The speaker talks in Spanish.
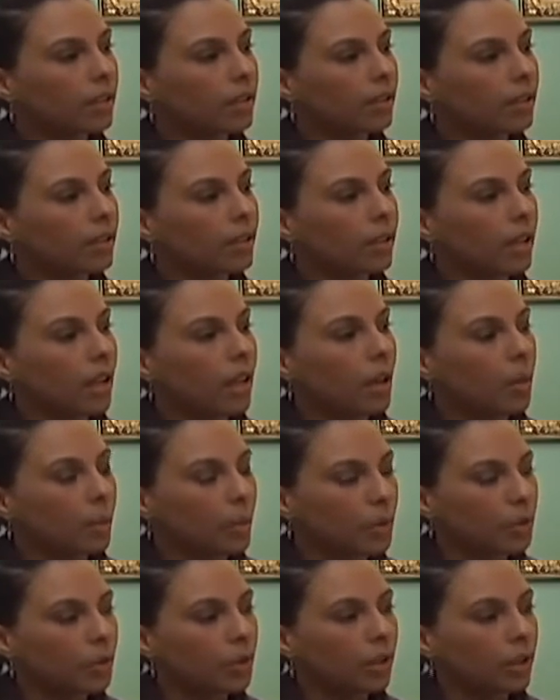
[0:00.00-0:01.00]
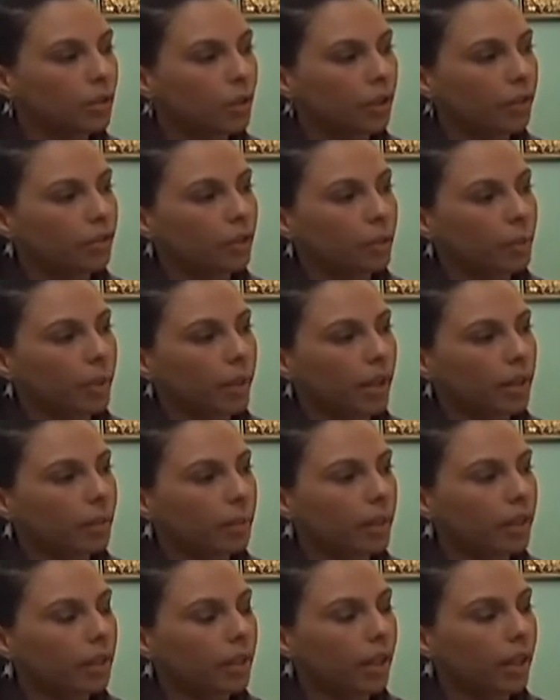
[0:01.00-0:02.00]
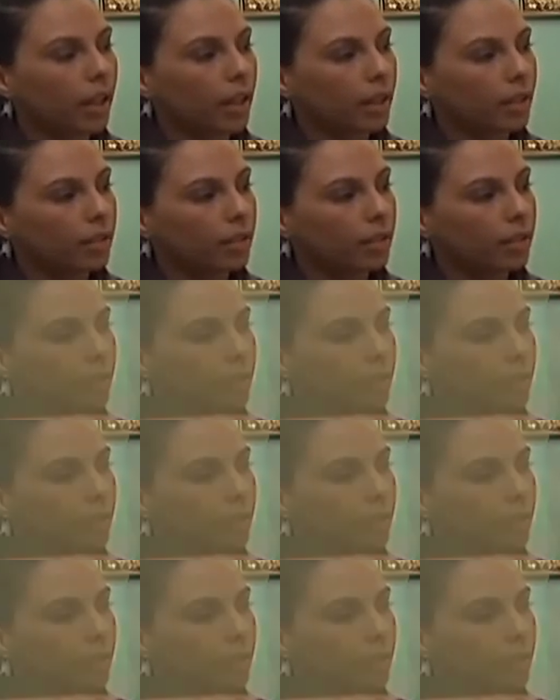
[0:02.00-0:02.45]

estas personas con enfermedad mental?